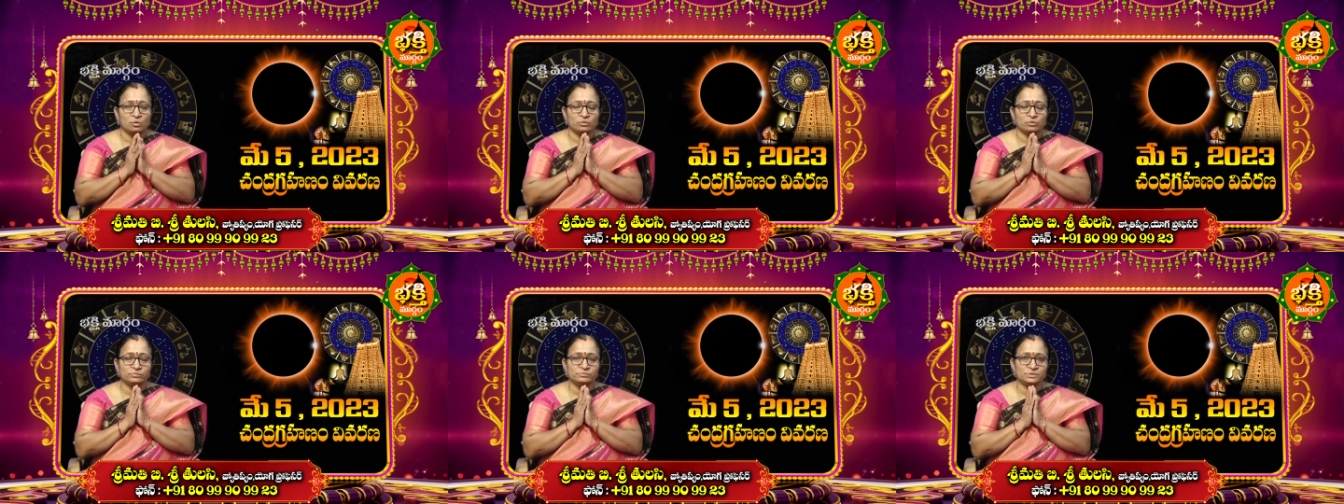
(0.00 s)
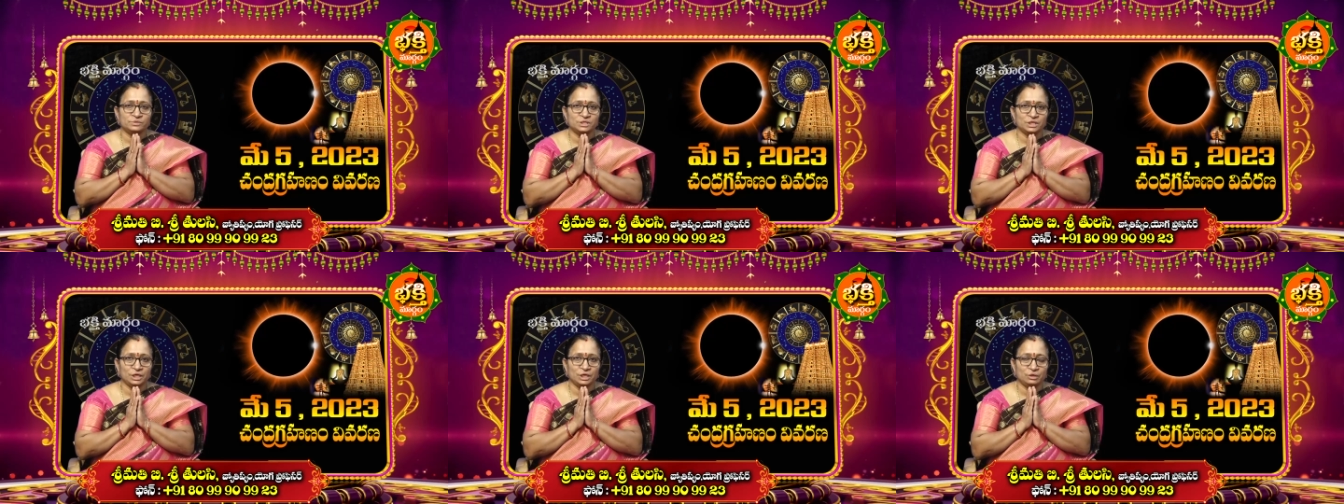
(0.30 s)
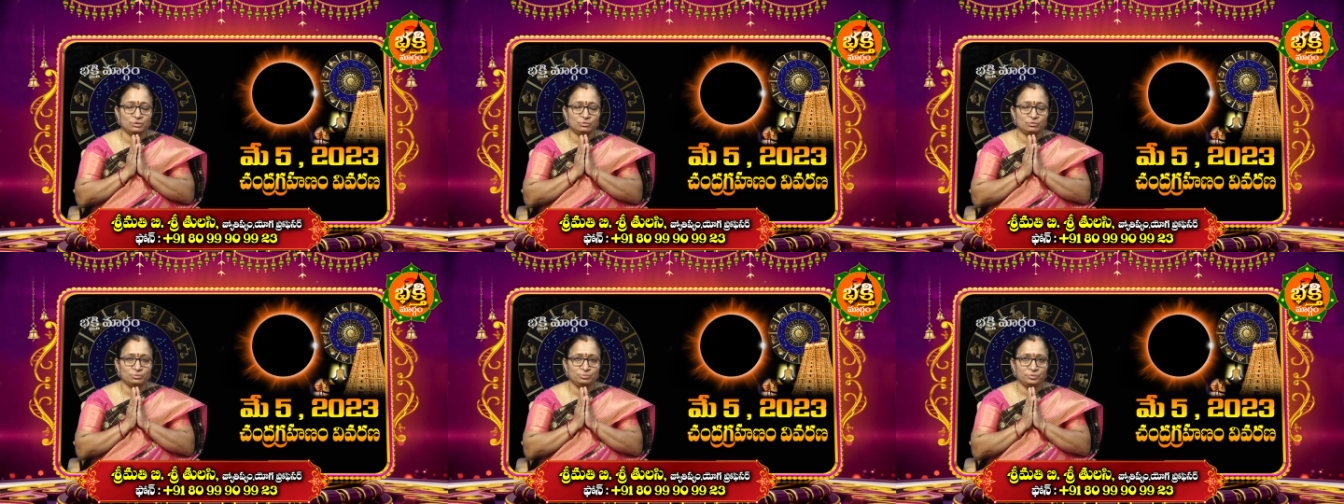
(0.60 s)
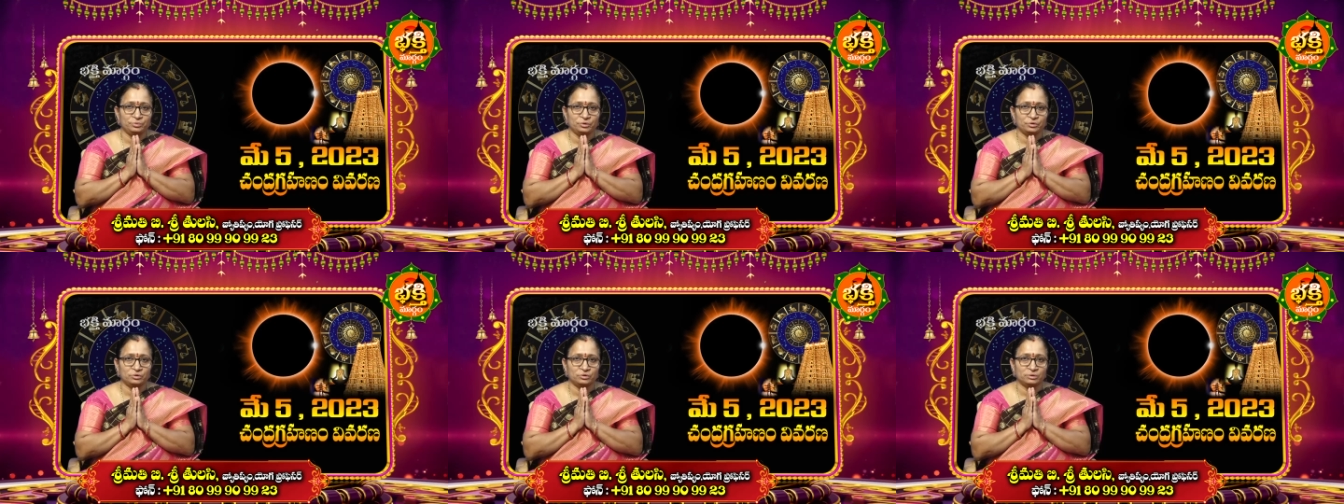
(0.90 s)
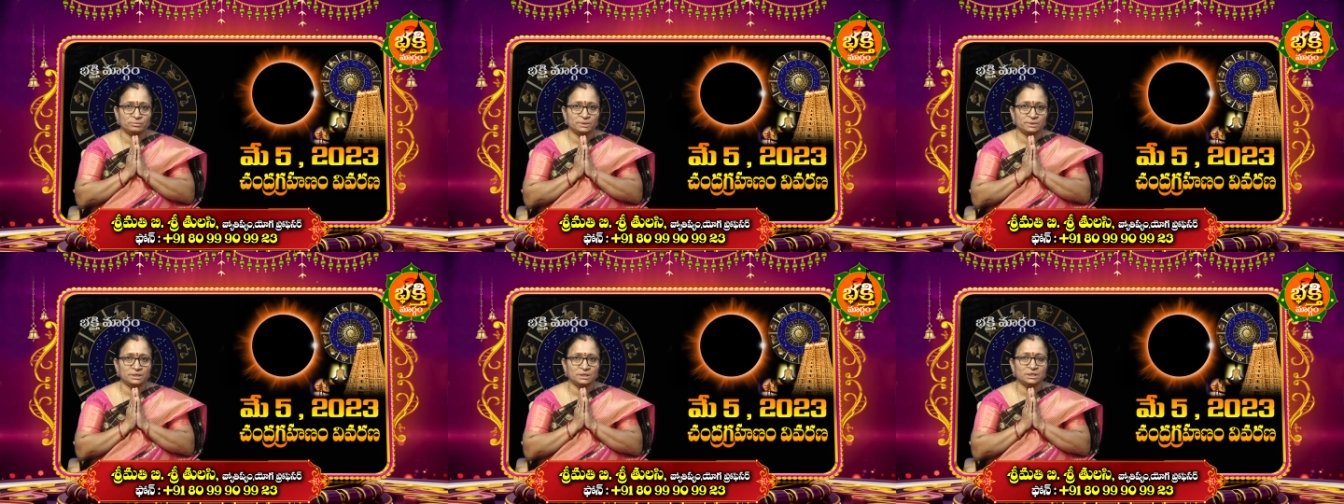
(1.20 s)
ఓం శ్రీ గురుభ్యో
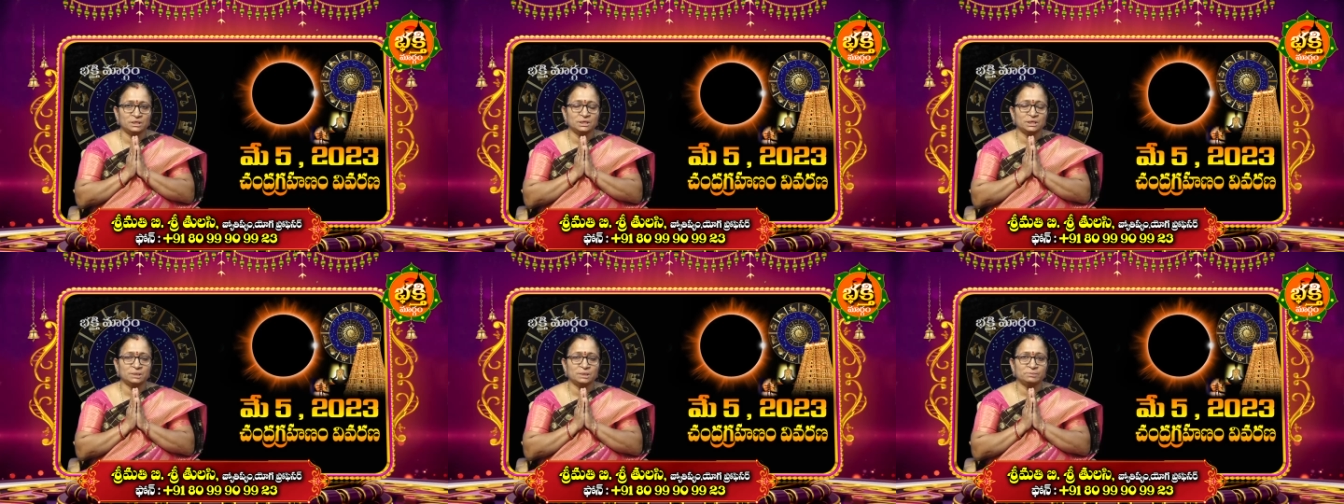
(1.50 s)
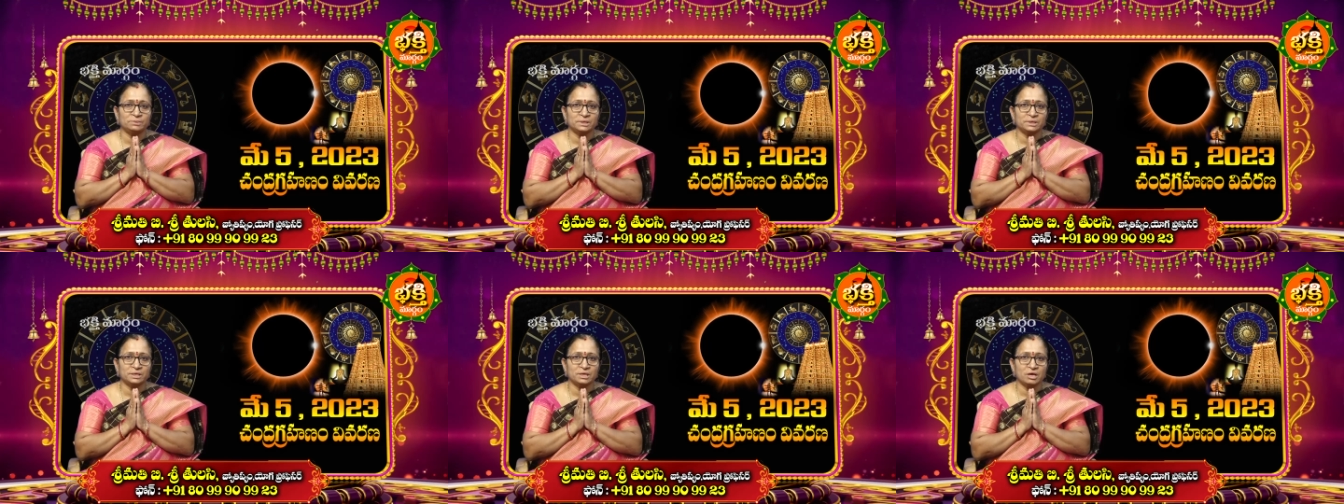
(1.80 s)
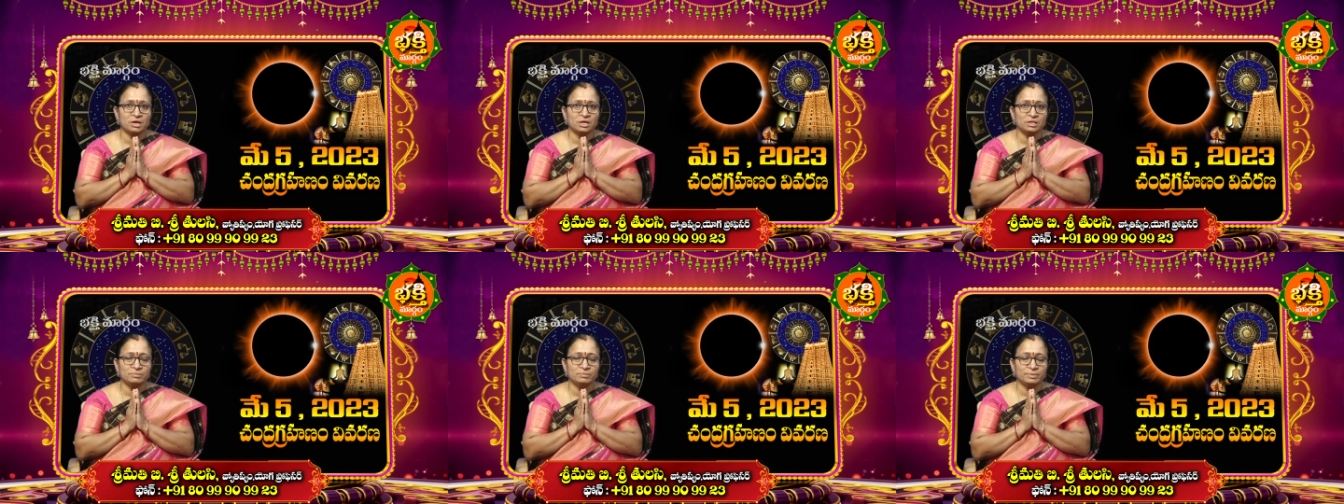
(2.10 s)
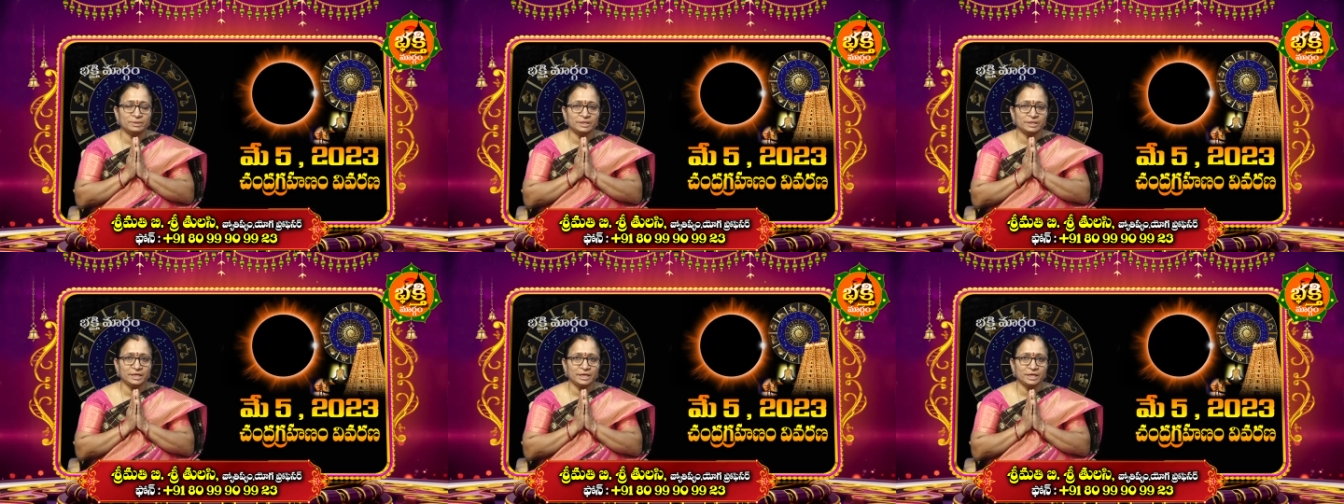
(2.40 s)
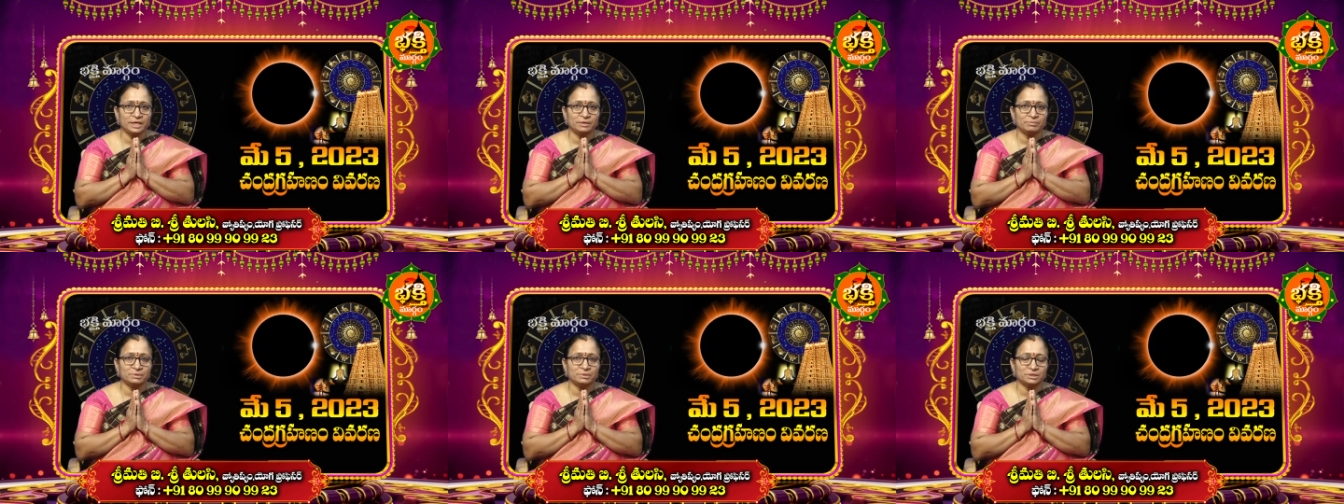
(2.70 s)
నమ గం
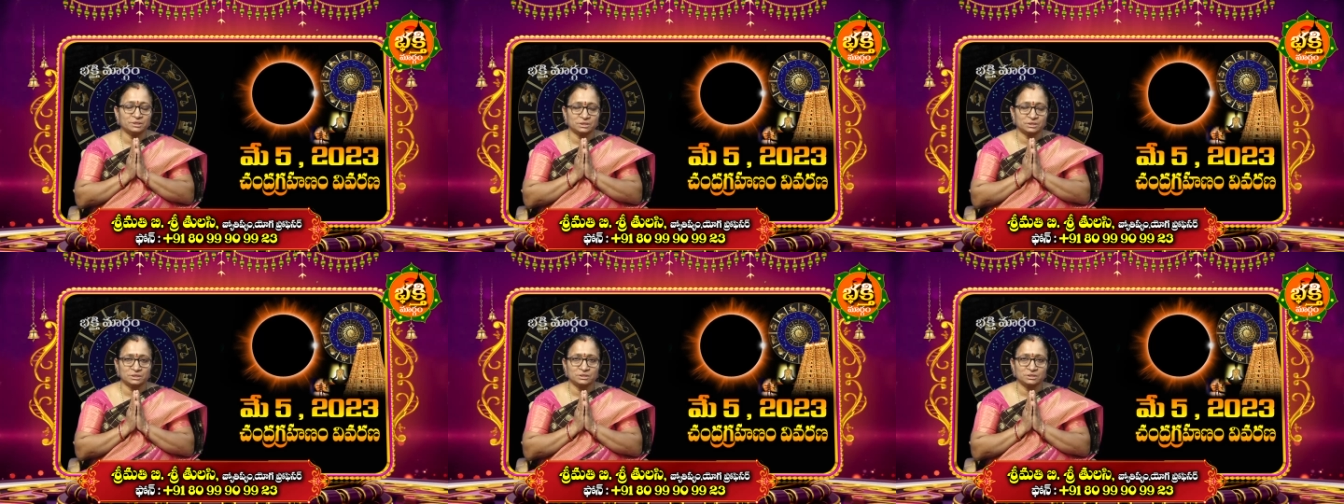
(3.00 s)
గణాధిపతయే నమ